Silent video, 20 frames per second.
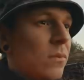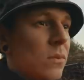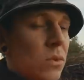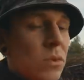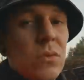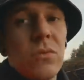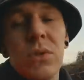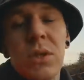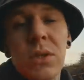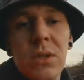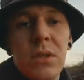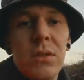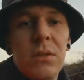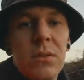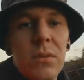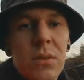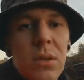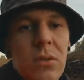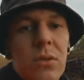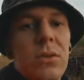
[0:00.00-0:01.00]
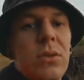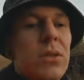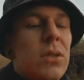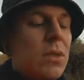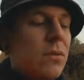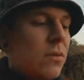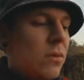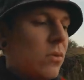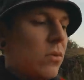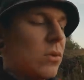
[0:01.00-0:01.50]
Ну и вот такие
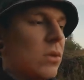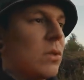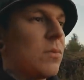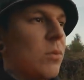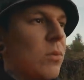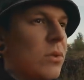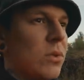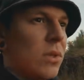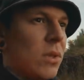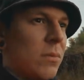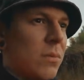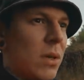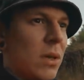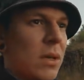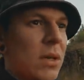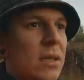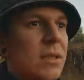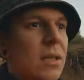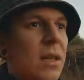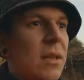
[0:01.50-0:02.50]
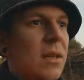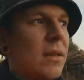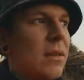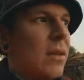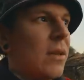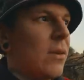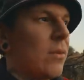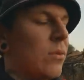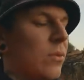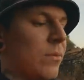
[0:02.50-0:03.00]
коротенькие видосы спонсором как раз и
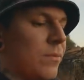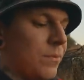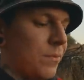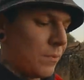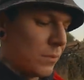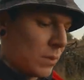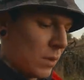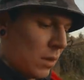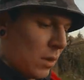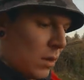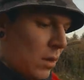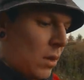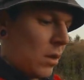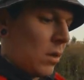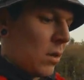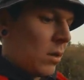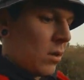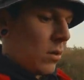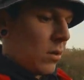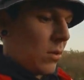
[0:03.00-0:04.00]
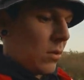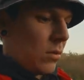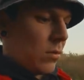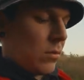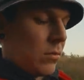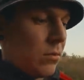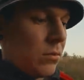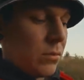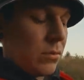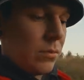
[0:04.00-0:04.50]
отлетают.
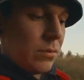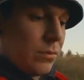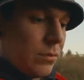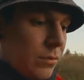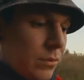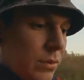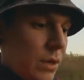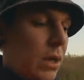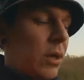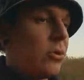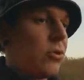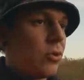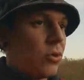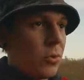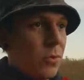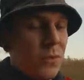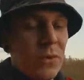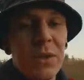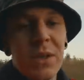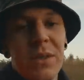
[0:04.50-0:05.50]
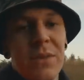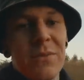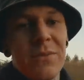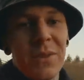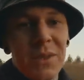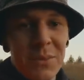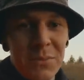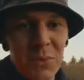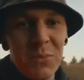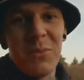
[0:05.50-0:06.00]
А, я хочу, чтобы вы
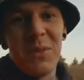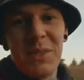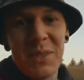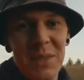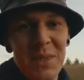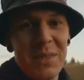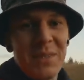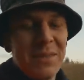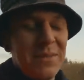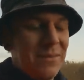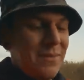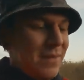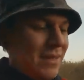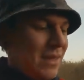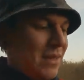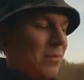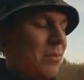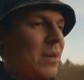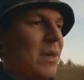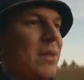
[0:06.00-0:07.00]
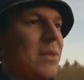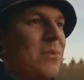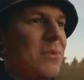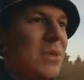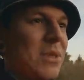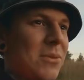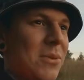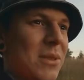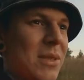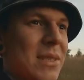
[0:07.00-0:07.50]
в этом убедились, и поэтому
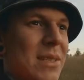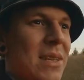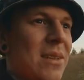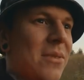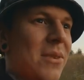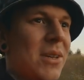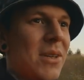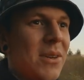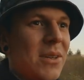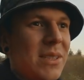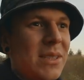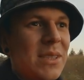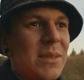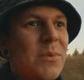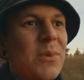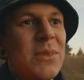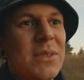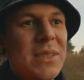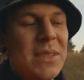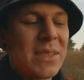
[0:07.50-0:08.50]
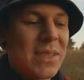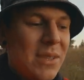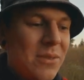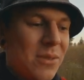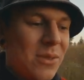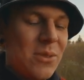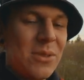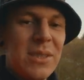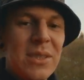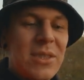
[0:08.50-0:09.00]
сегодня сливаю один спонсорский
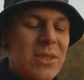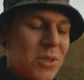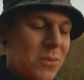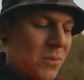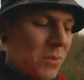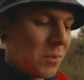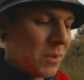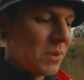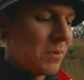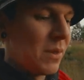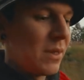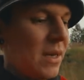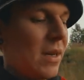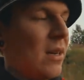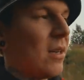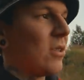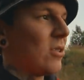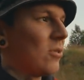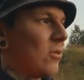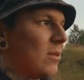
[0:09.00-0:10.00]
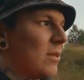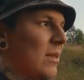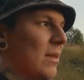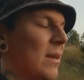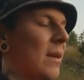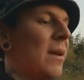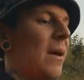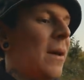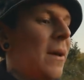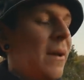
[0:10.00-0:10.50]
видосик, чтобы посмотрели, что это
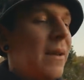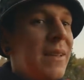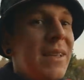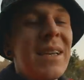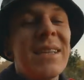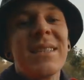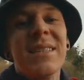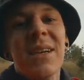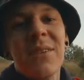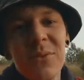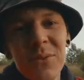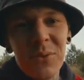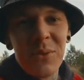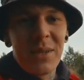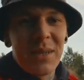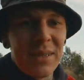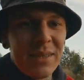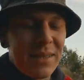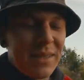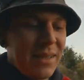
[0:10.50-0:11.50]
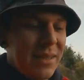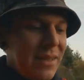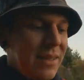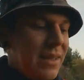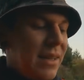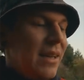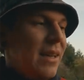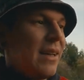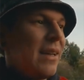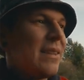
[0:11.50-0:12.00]
не основной контент.
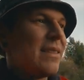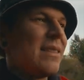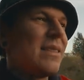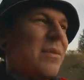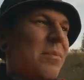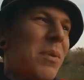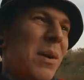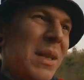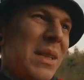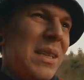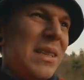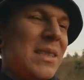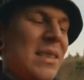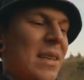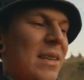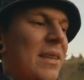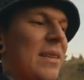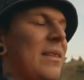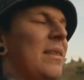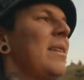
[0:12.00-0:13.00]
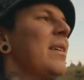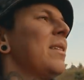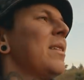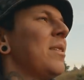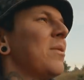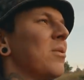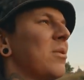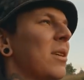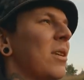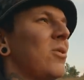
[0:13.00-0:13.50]
Это дополнительный, я на
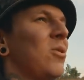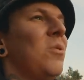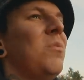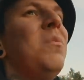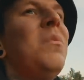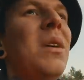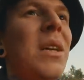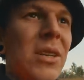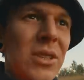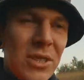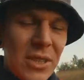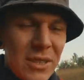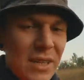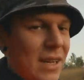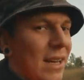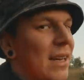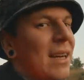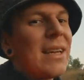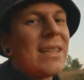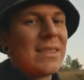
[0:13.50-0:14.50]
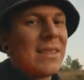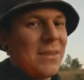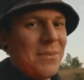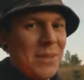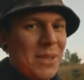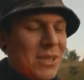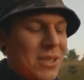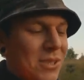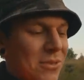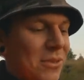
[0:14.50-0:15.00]
него трачу меньше, гораздо
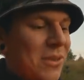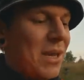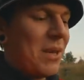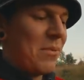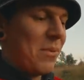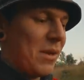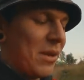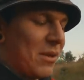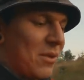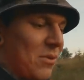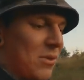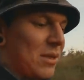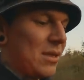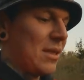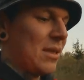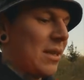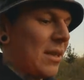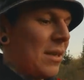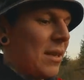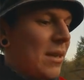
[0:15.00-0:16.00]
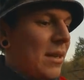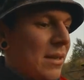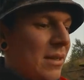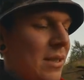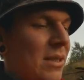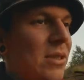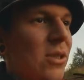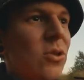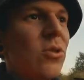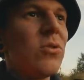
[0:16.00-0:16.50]
меньше времени, то есть я
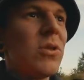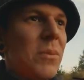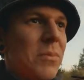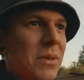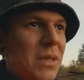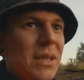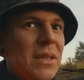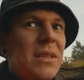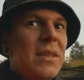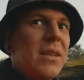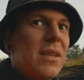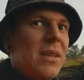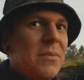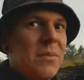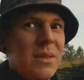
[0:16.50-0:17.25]
не сижу там три дня не